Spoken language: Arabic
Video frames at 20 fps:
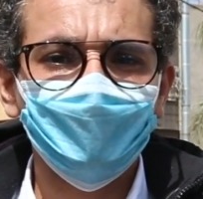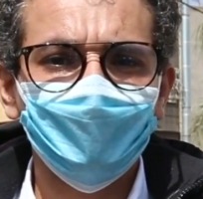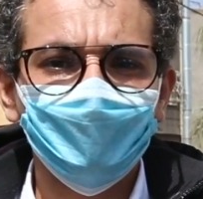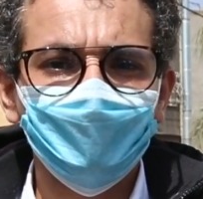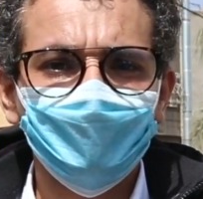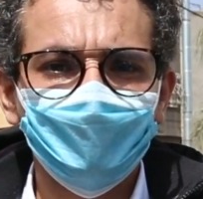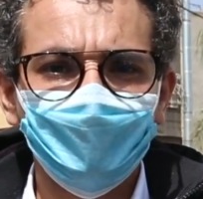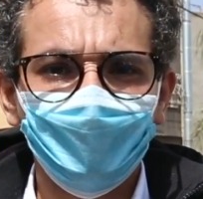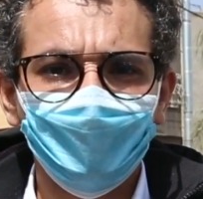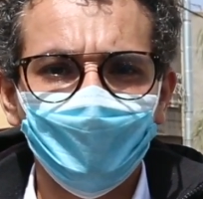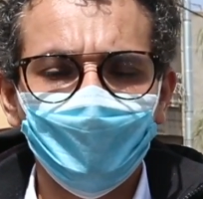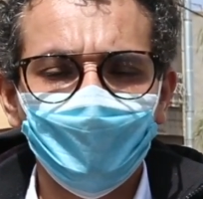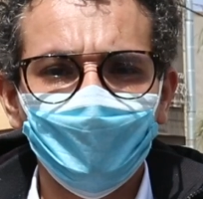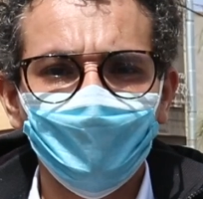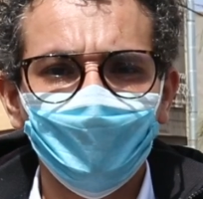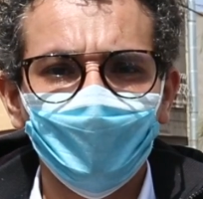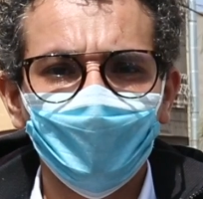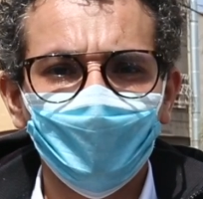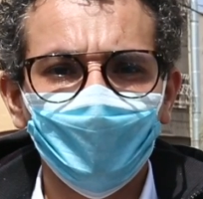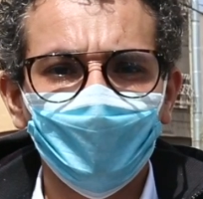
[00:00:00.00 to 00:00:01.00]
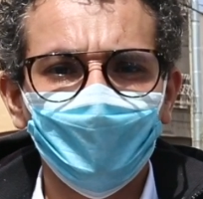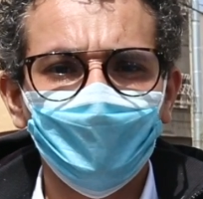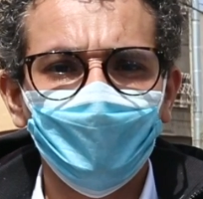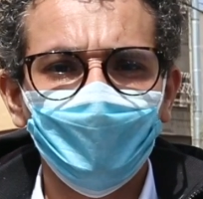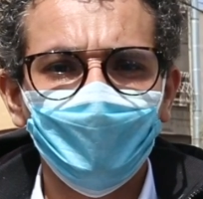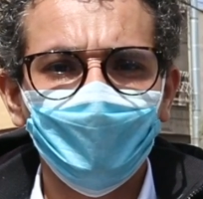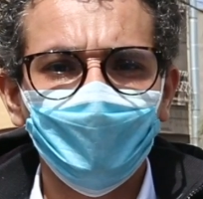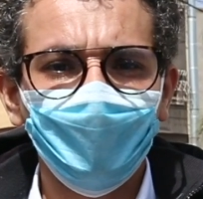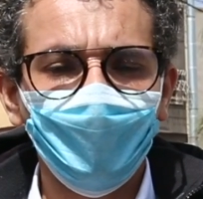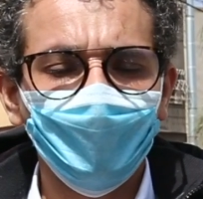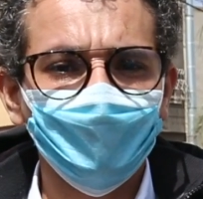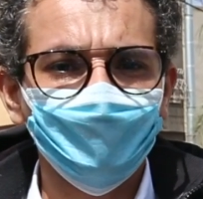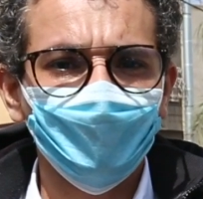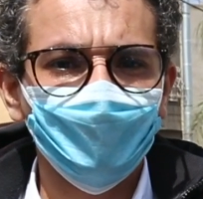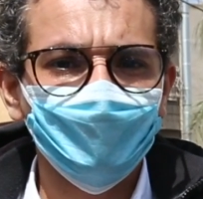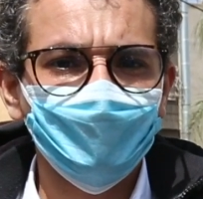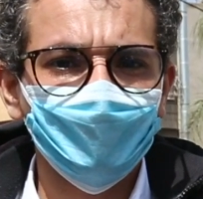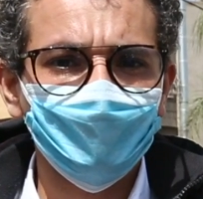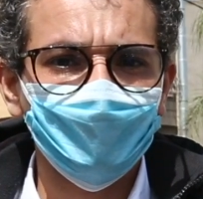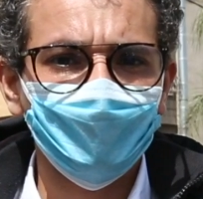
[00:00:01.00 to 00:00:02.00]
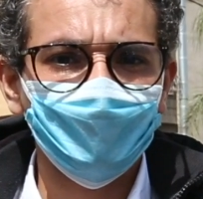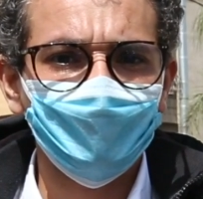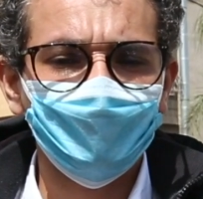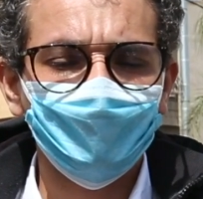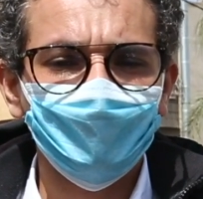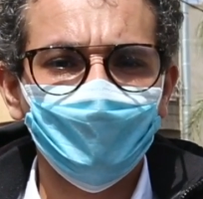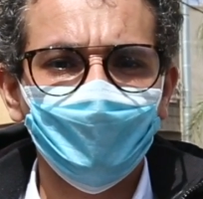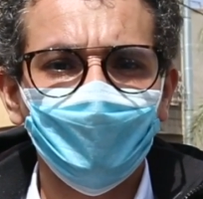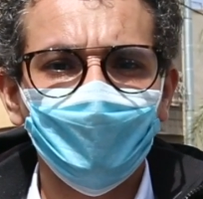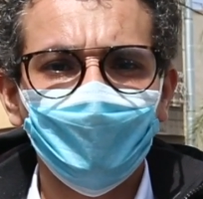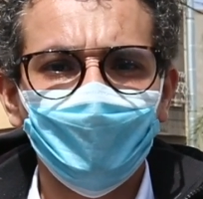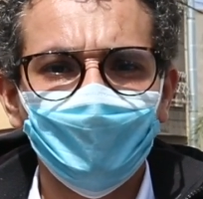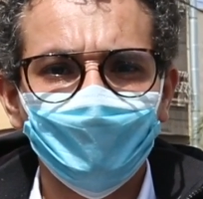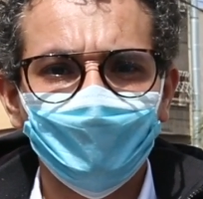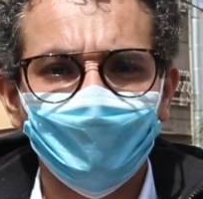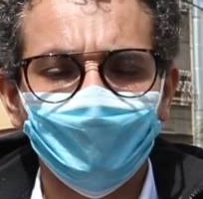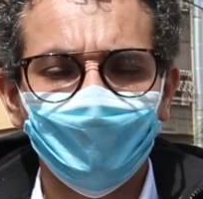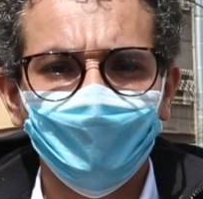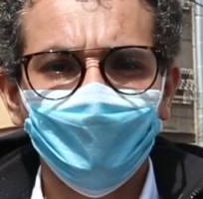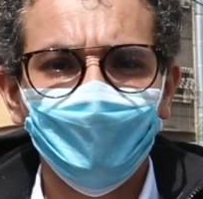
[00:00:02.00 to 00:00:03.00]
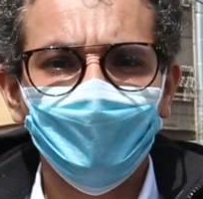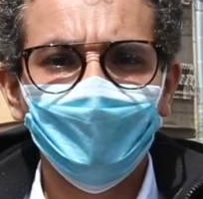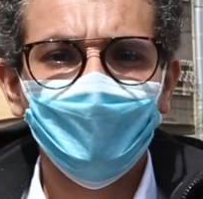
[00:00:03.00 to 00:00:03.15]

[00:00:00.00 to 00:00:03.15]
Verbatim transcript: سلا بالقرب من احد المؤسسات الخاصه